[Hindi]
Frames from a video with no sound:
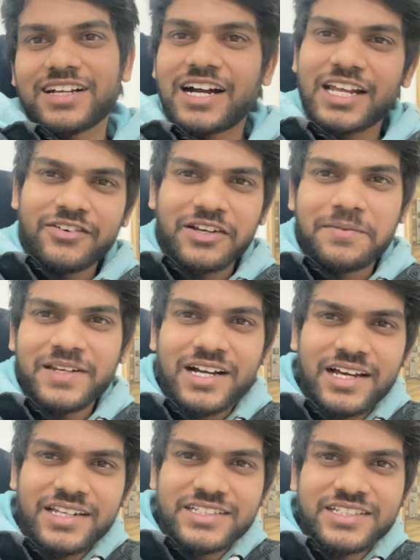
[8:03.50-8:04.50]
खाना वाना मैंने खा
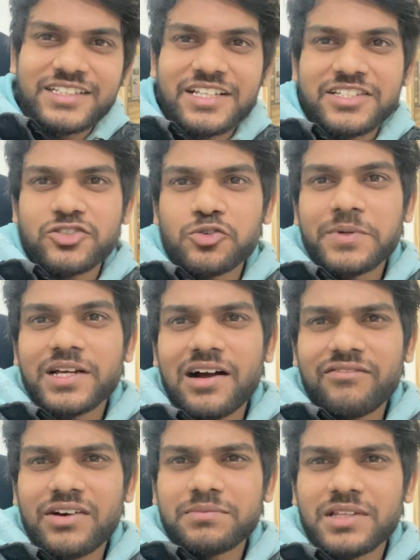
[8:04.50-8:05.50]
लिया जैसे तैसे जो भी काम
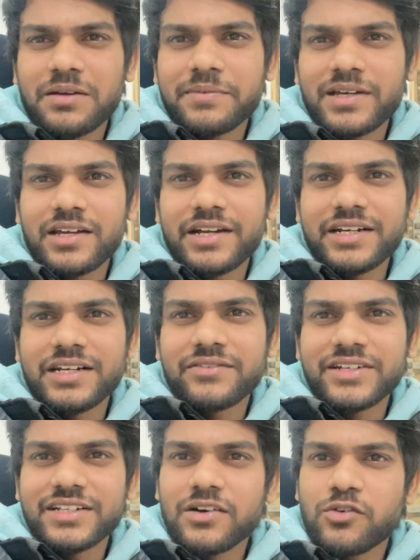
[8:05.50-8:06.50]
वाम था मेरा एडिटिंग
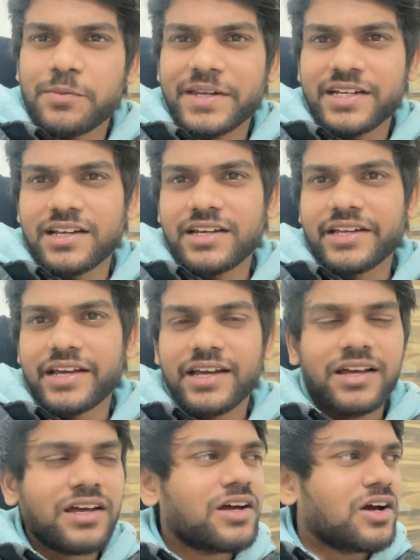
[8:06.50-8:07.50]
वेडिटिंग का वो मैंने कर लिया
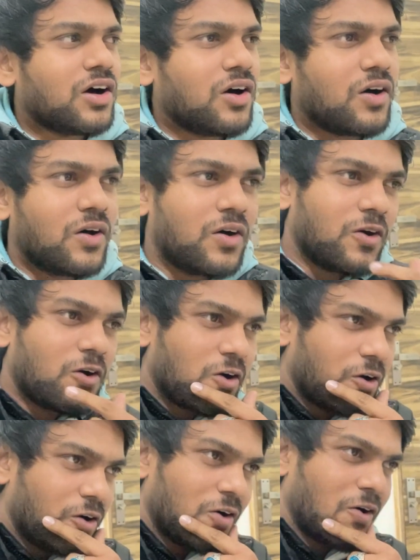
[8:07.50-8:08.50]
है
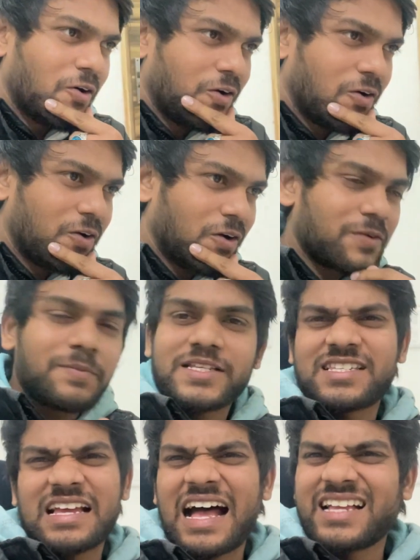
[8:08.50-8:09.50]
और
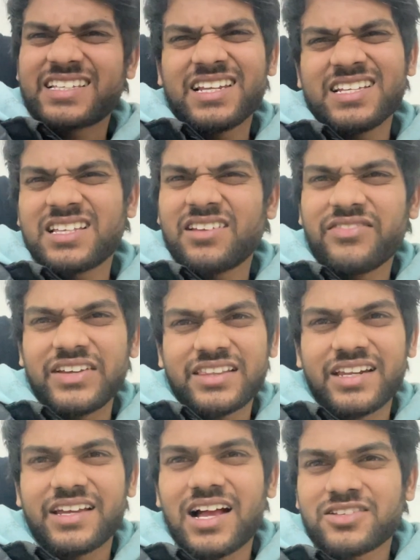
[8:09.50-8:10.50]
बस आज के लिए सिर्फ
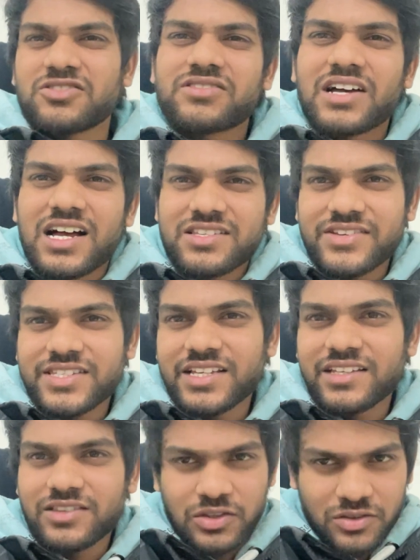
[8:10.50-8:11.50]
इतना ही आज कुछ खास वैसे
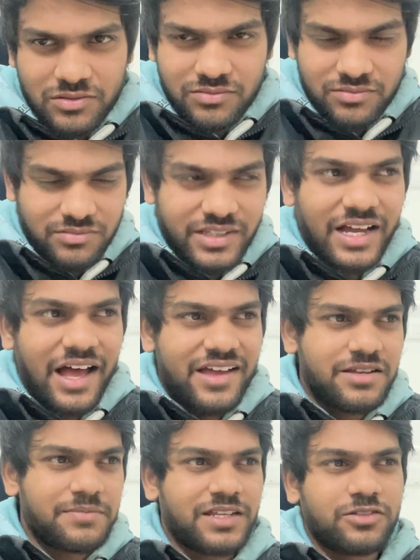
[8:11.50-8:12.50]
दिखाया
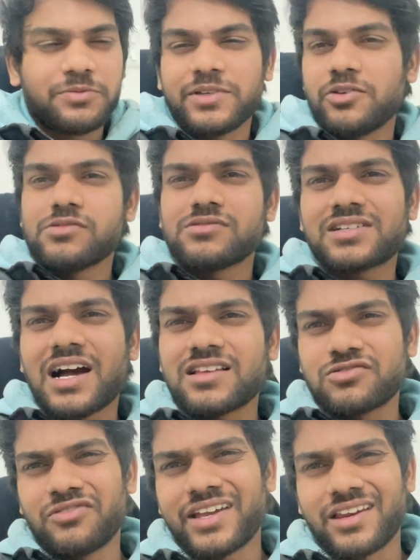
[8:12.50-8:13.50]
नहीं मैंने तो क्योंकि कुछ खास
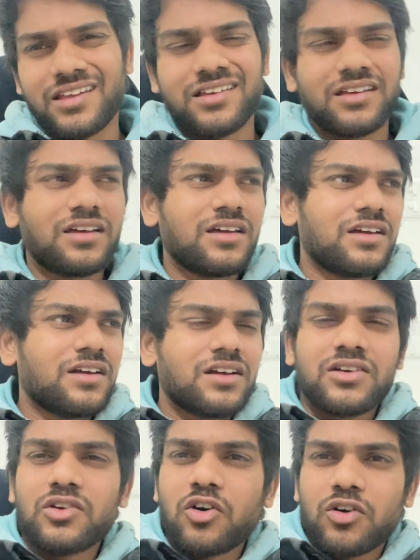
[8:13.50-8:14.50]
हुआ ही नहीं
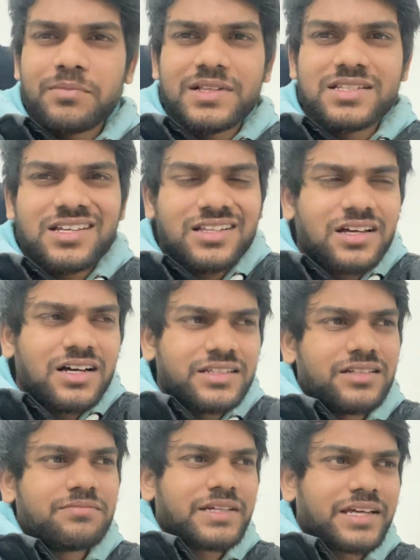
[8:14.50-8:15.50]
नॉर्मल सा था
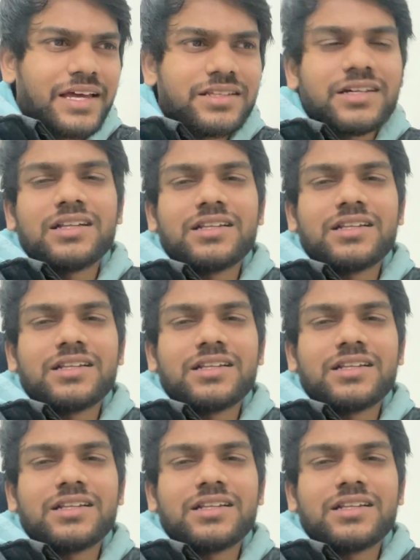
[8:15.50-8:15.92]
दिन में क्या ही दिखा